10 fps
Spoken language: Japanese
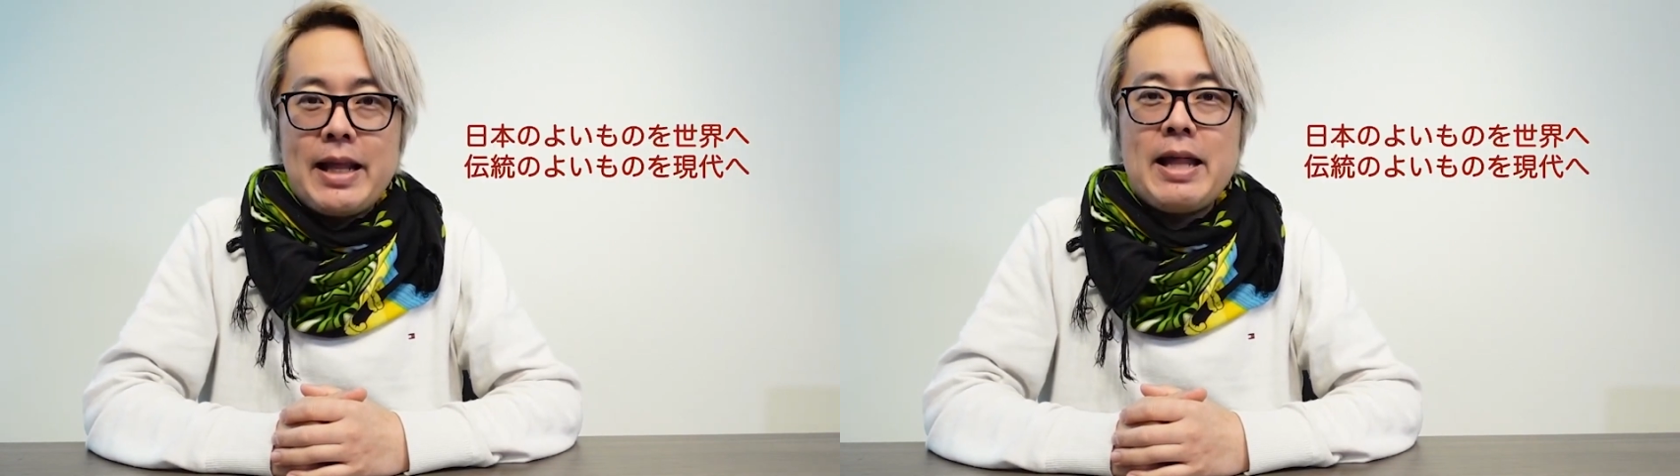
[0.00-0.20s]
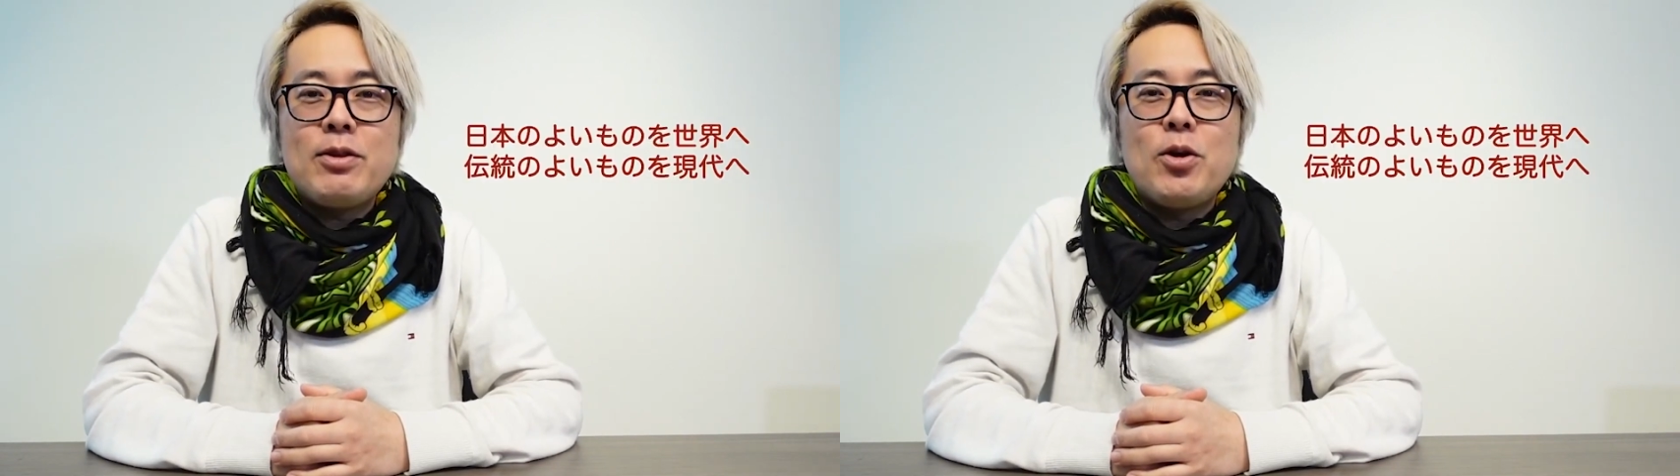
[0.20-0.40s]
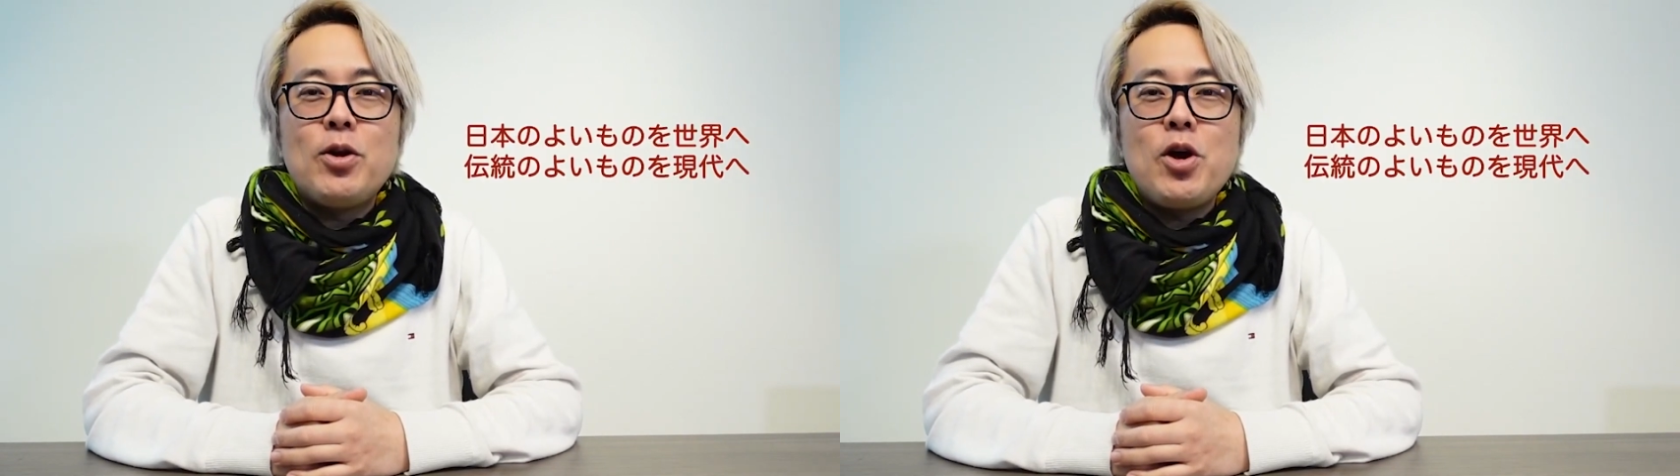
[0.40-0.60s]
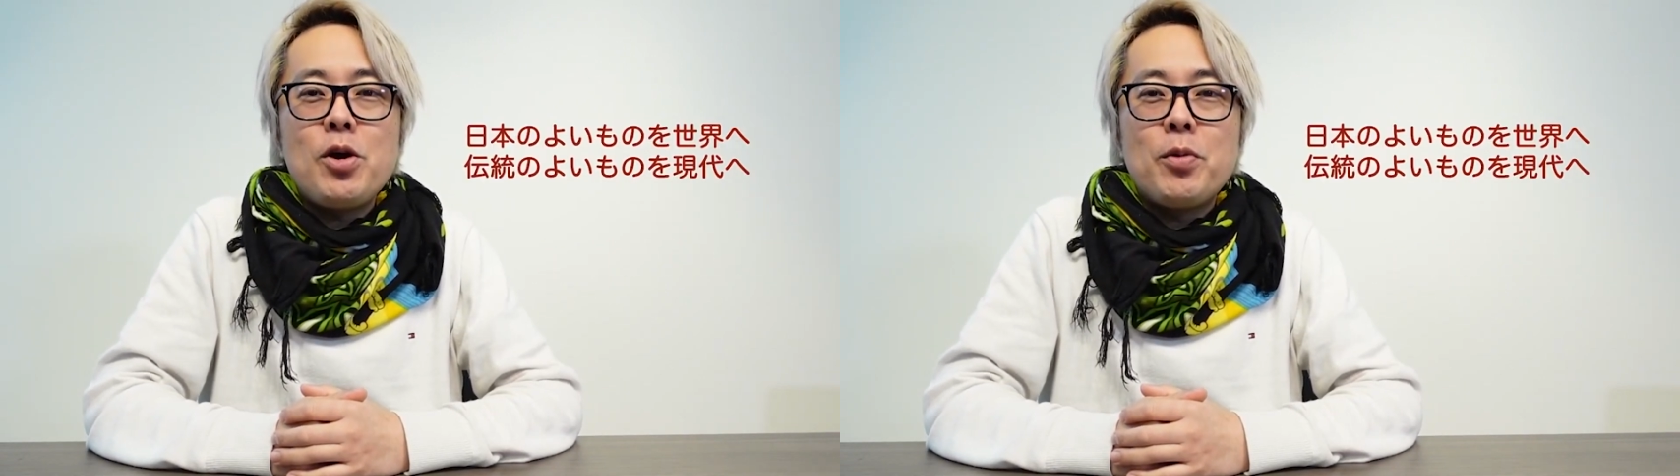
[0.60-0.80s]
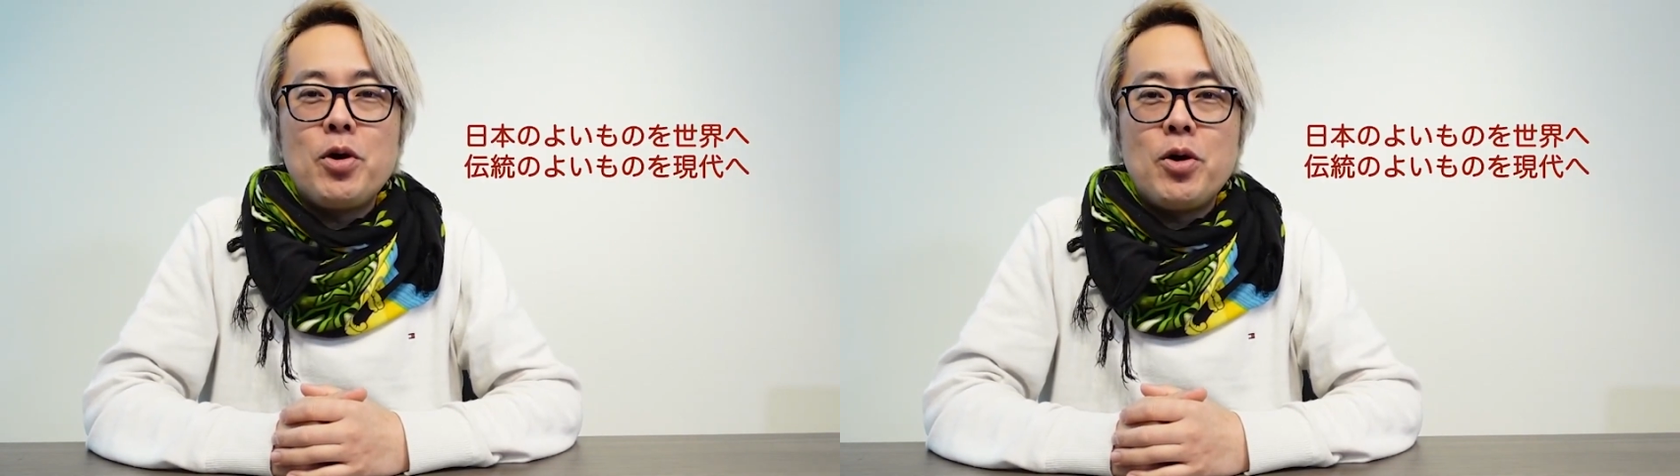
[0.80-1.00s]
伝統の
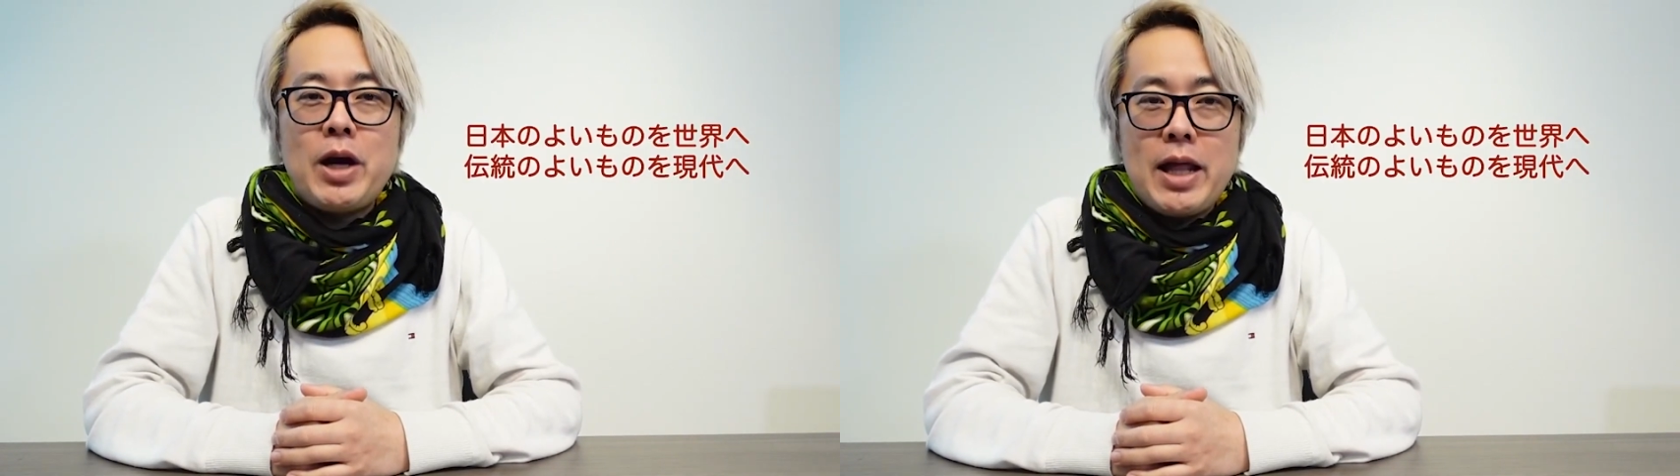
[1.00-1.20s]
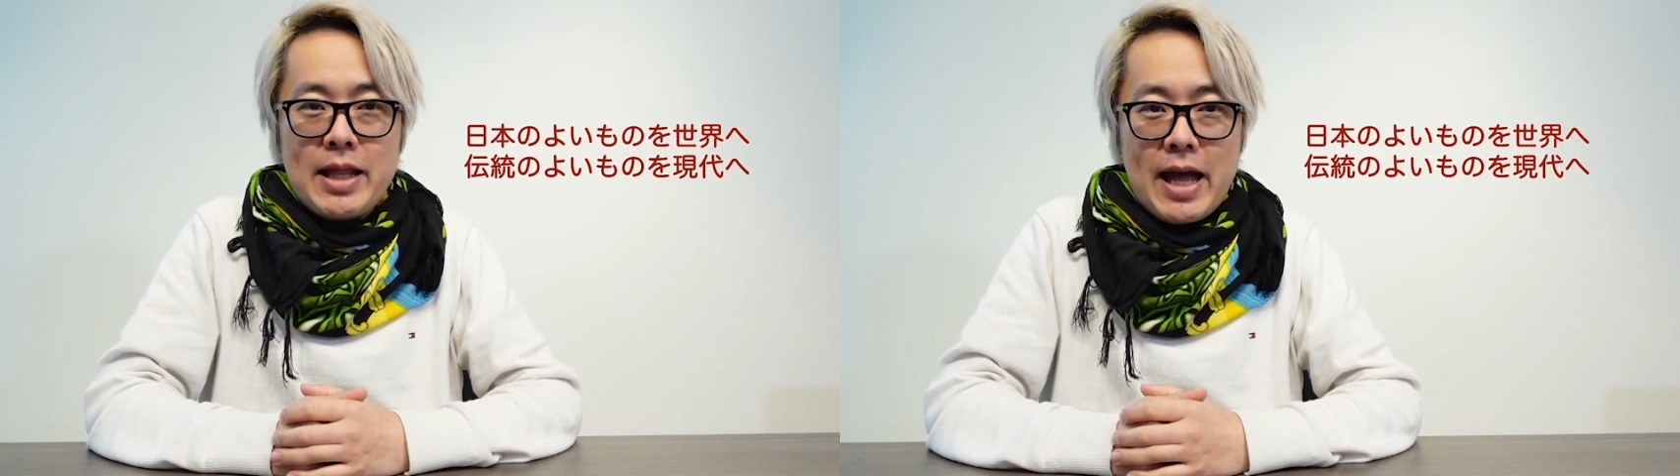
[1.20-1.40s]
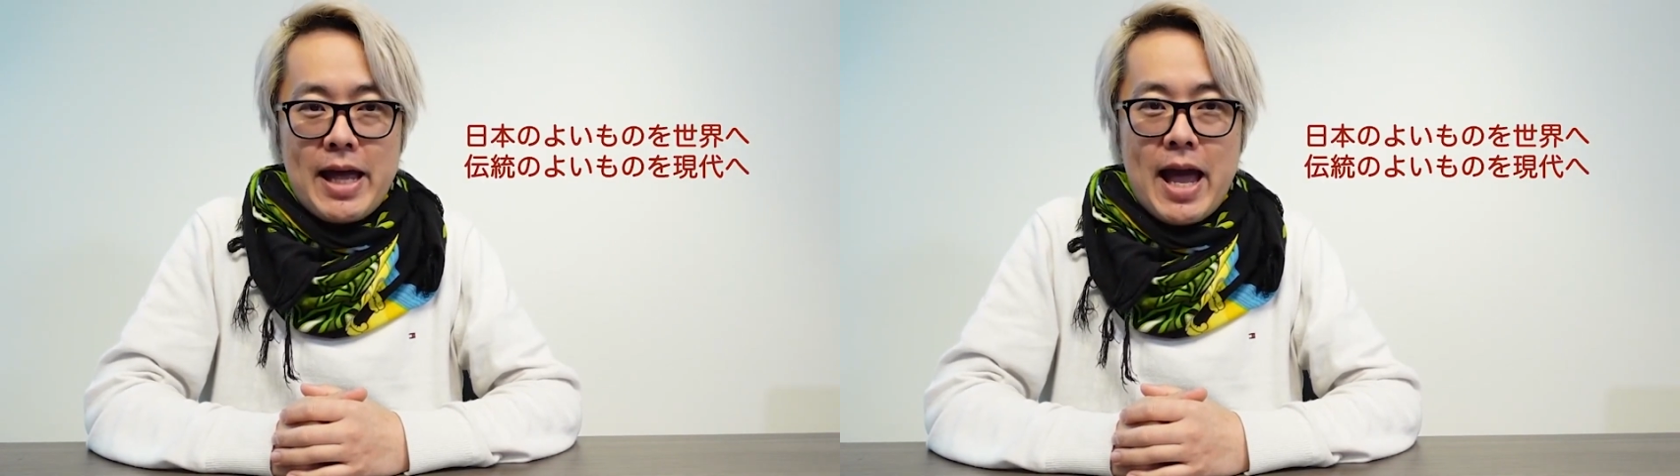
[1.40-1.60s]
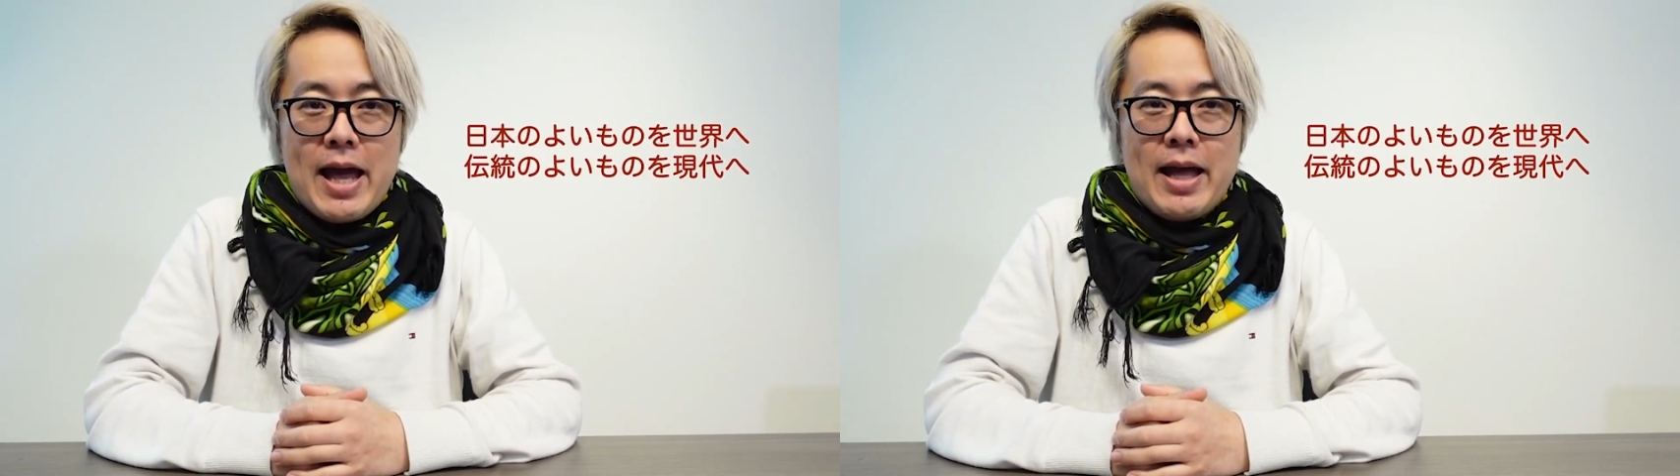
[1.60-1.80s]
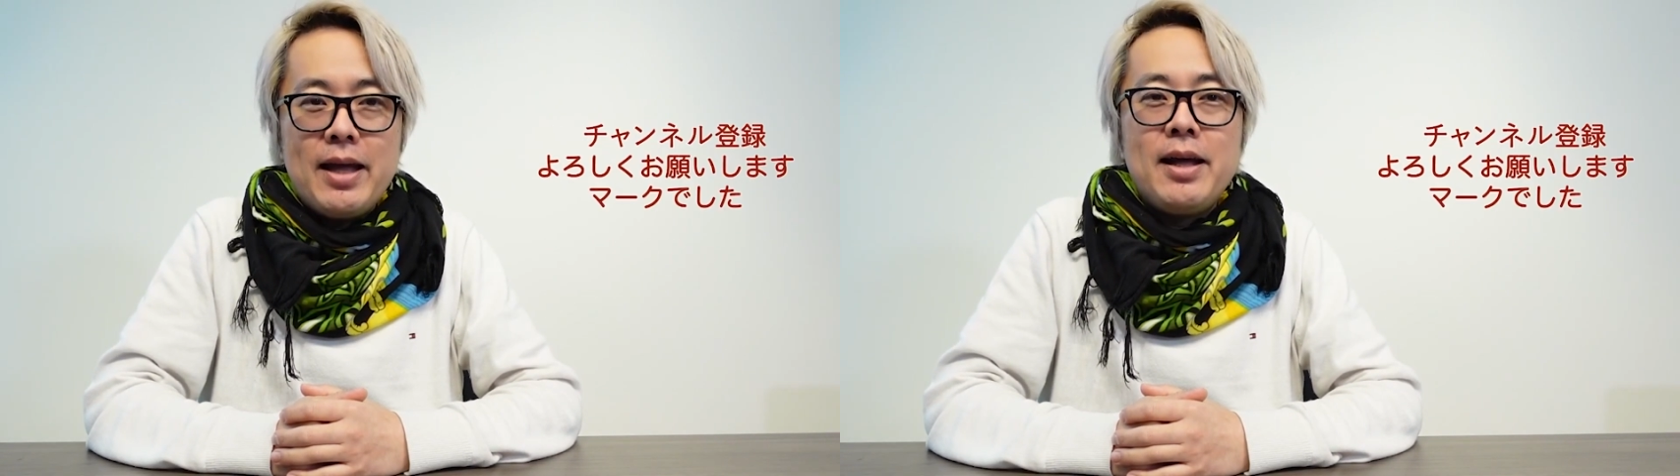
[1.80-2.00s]
良いものを現代へ、